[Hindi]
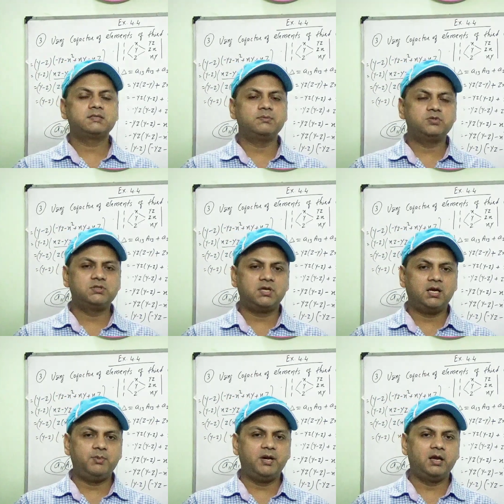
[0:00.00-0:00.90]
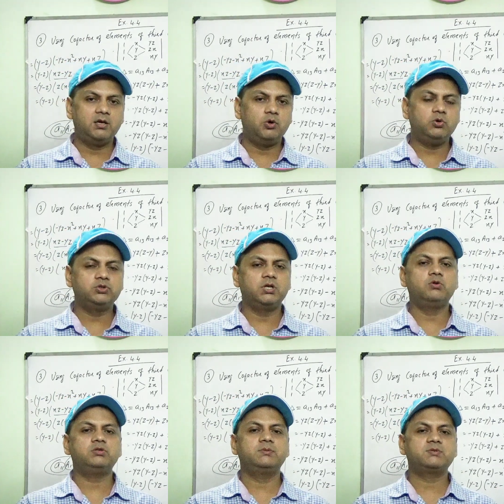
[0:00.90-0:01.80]
सब चैनल पर नए हो
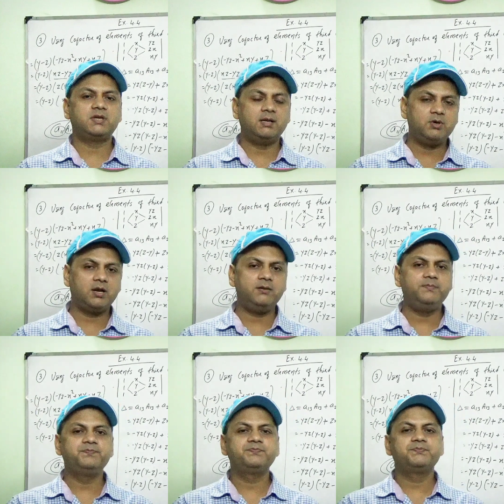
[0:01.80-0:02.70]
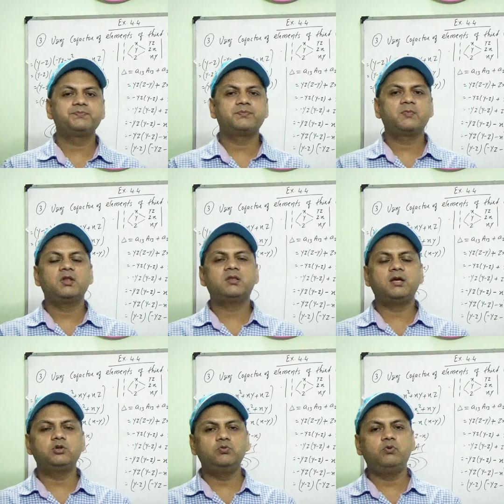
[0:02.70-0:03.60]
चैनल को सब्सक्राइब करें
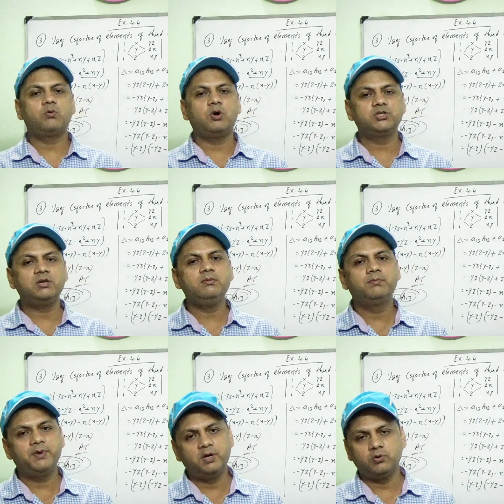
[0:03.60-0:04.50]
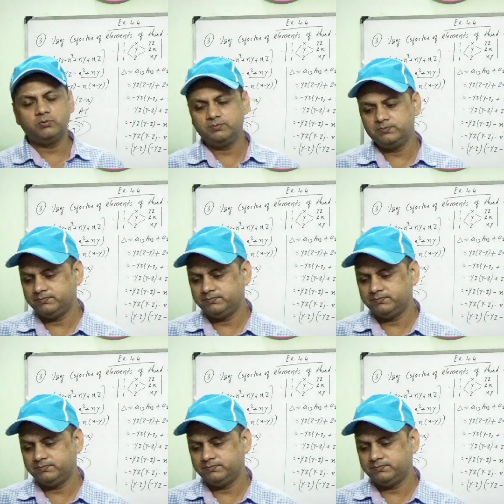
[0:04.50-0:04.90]
थैंक यू फॉर वॉचिंग वीडियो